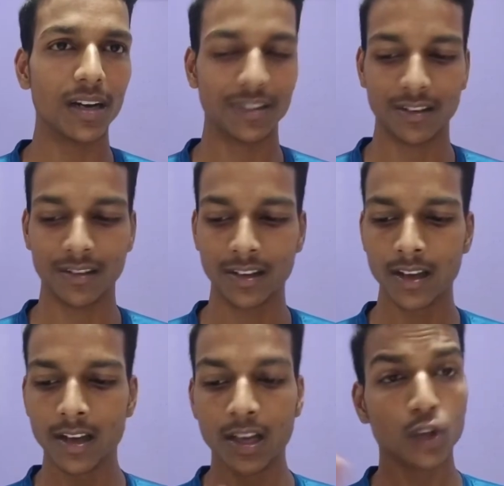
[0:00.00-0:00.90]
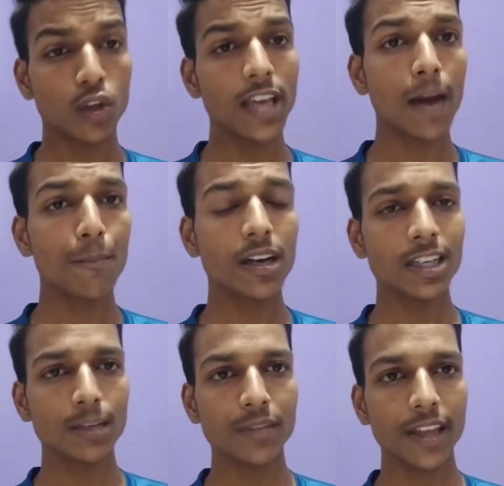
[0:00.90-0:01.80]
पात्र तो यहाँ पर
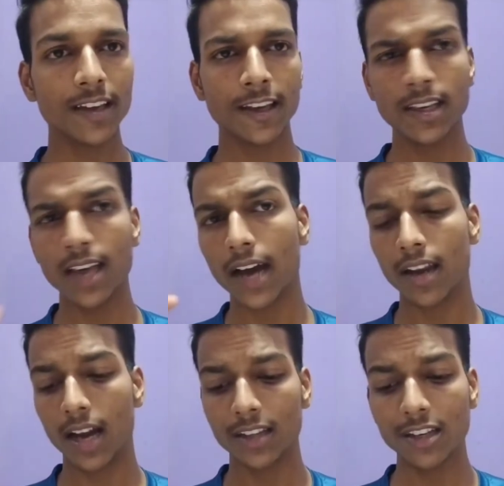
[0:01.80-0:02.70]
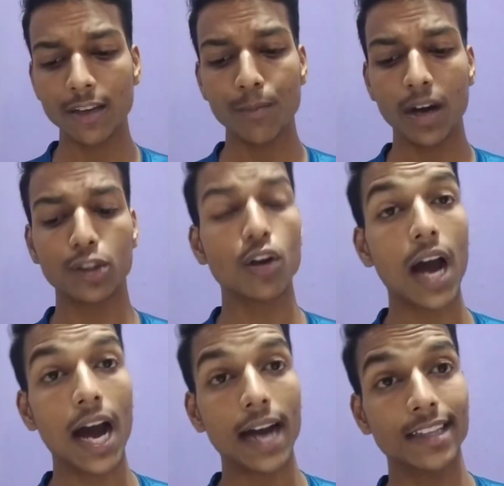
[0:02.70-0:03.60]
अगर हम देखें कि अनादर के पात्र
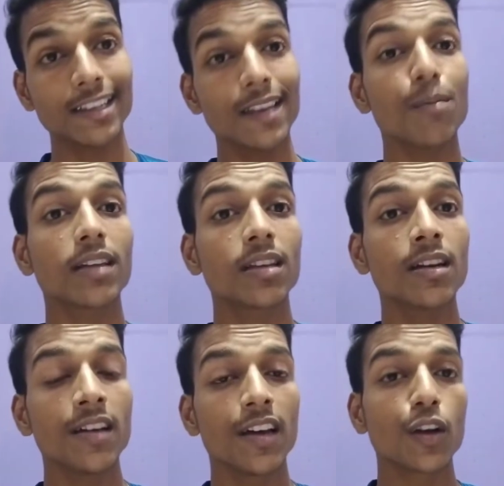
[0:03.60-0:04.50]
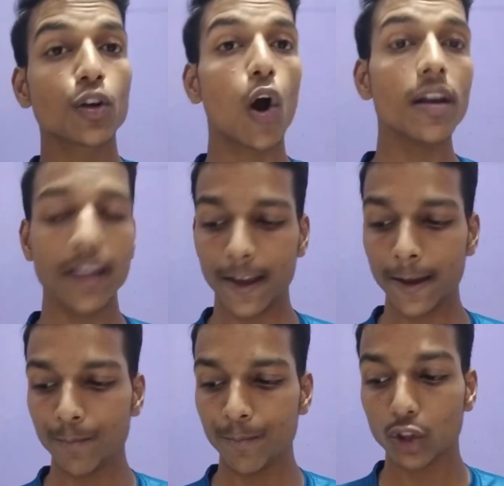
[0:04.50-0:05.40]
आदर के पात्र कौन है
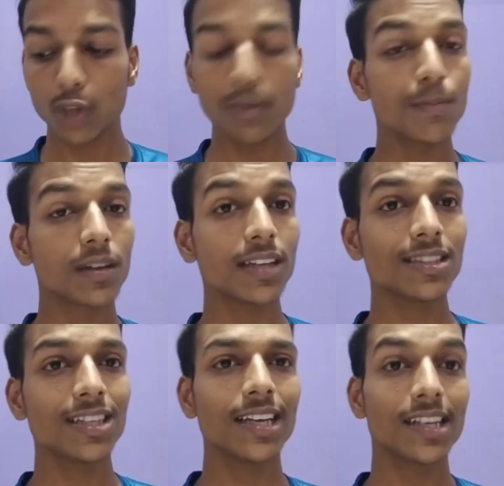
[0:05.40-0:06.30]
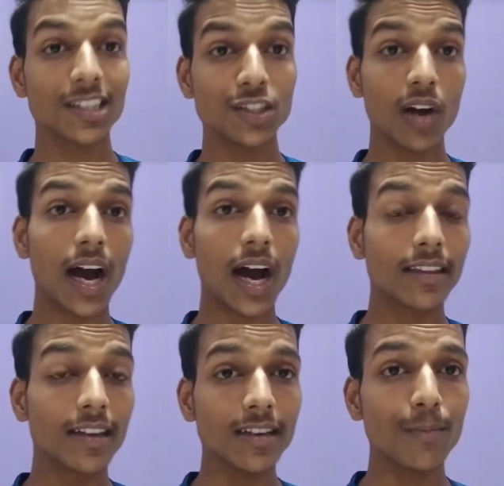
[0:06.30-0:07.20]
तो हमें पता चलेगा कि जो
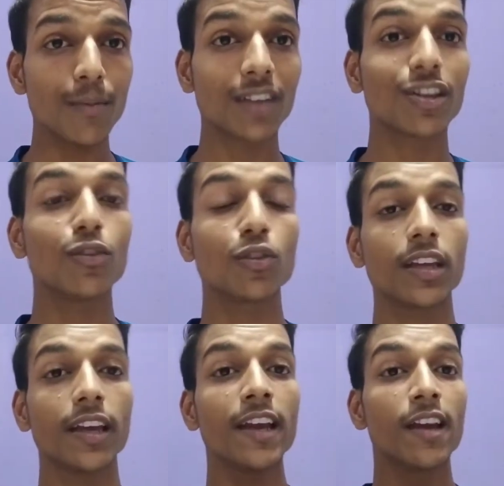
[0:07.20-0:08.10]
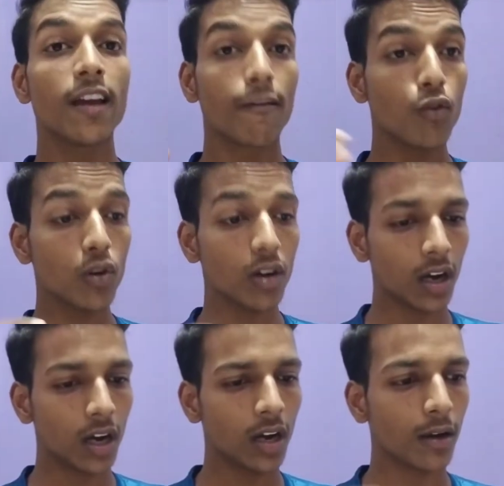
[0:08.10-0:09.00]
आदर के पात्र होते हैं वो
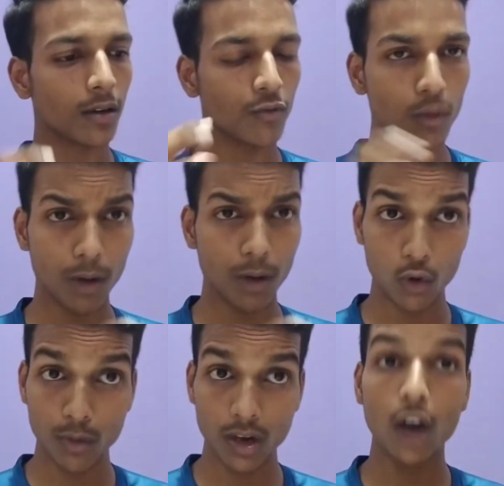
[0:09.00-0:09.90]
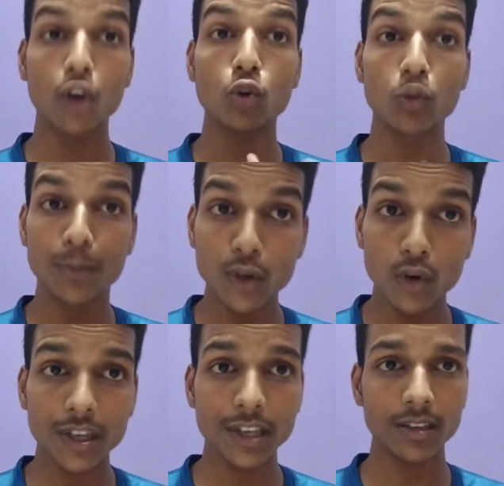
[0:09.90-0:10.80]
आ, वो बहुमूल्य और
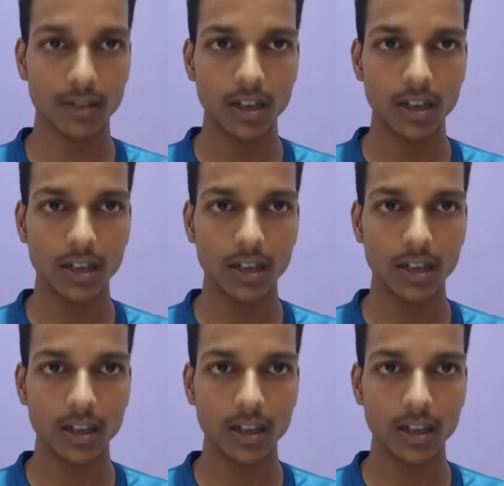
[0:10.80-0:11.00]
उपयोगी